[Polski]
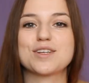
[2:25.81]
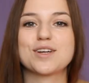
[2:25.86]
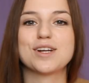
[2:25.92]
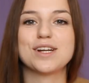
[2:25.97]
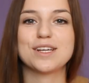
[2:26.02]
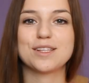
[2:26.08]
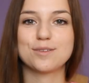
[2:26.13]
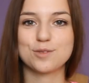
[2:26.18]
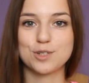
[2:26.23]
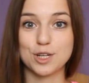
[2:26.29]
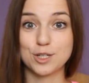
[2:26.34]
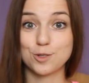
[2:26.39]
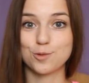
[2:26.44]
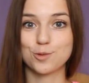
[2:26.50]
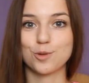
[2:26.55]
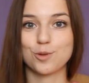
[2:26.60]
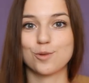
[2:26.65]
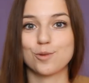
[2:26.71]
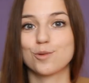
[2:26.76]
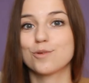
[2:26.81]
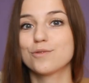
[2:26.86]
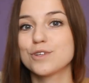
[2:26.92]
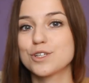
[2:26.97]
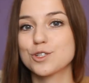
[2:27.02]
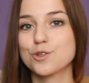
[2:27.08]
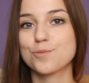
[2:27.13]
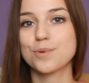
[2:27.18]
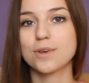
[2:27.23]
I kolejną rzeczą, którą
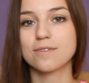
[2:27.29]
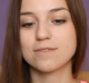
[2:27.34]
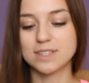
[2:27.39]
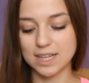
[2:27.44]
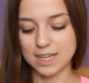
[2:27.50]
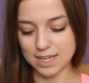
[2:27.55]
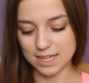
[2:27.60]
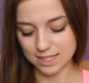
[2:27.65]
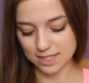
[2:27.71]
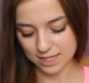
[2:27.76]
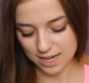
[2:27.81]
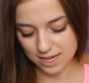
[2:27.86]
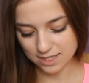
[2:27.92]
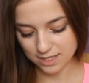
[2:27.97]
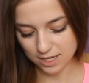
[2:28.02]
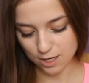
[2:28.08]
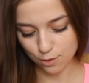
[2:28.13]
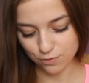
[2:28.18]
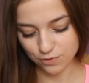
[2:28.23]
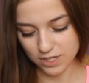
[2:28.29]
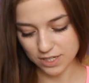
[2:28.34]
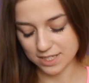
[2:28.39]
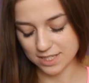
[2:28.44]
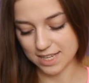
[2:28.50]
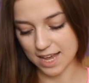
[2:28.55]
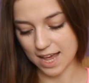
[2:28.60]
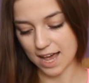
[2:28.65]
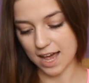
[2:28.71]
również kupiłam w second handzie,
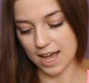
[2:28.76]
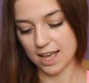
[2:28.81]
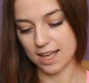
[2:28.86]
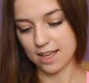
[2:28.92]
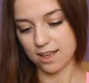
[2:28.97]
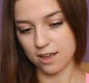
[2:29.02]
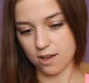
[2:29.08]
również za